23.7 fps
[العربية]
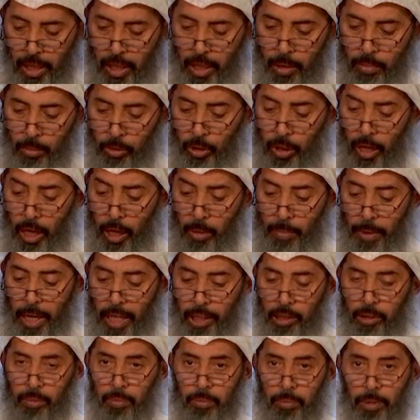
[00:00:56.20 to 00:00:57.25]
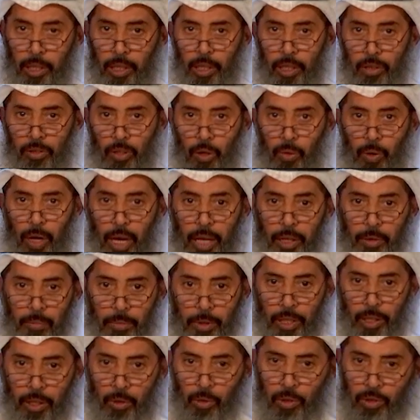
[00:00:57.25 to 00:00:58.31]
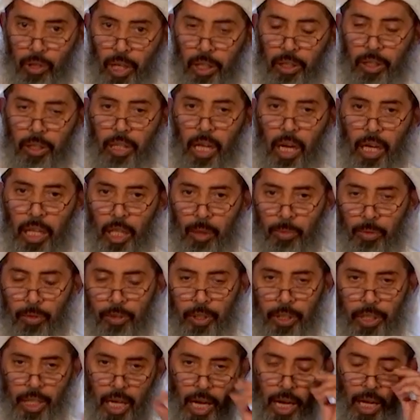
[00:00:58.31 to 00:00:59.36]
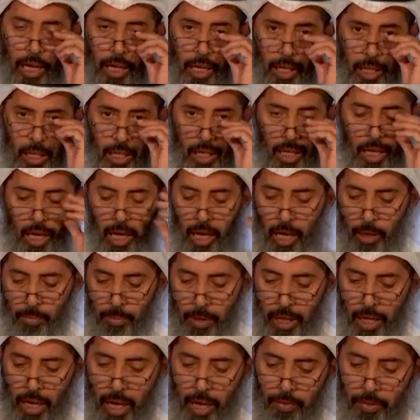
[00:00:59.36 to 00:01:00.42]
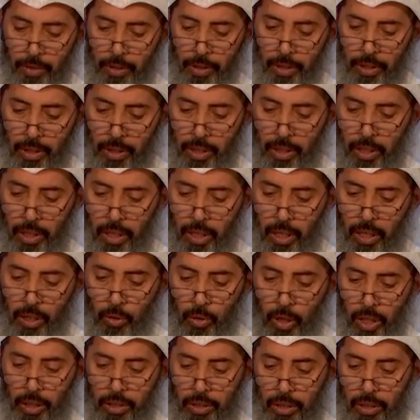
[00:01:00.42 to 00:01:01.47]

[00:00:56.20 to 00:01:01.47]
مطالبات من سواء من وزارة الداخلية بافتتاح المخافر هناك